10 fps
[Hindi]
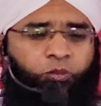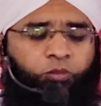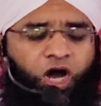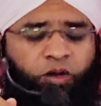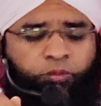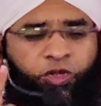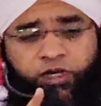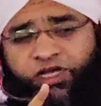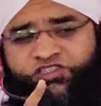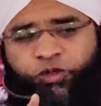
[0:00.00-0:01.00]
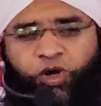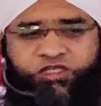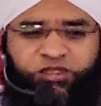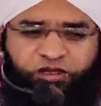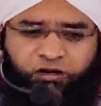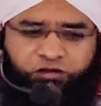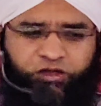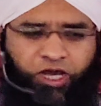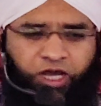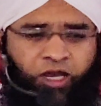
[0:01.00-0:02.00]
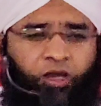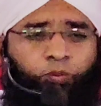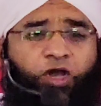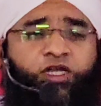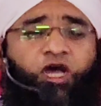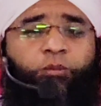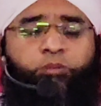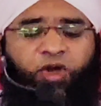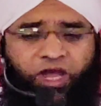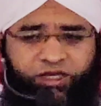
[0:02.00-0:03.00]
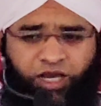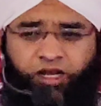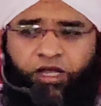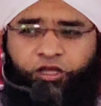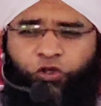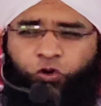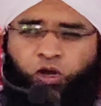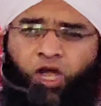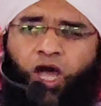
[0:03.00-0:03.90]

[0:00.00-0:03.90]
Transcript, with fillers: माँ मिन्नत समाजत करती है बेटा मैं कह रही हूँ